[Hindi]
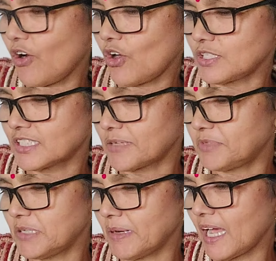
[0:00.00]
और
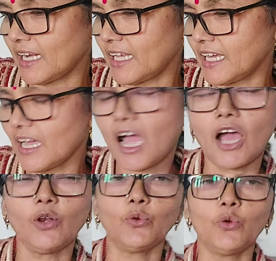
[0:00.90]
सब्जी बना रखी है
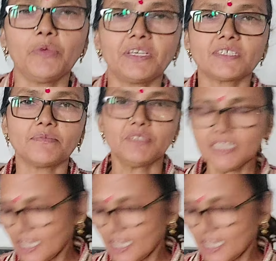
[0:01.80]
आलू गोभी की सब्जी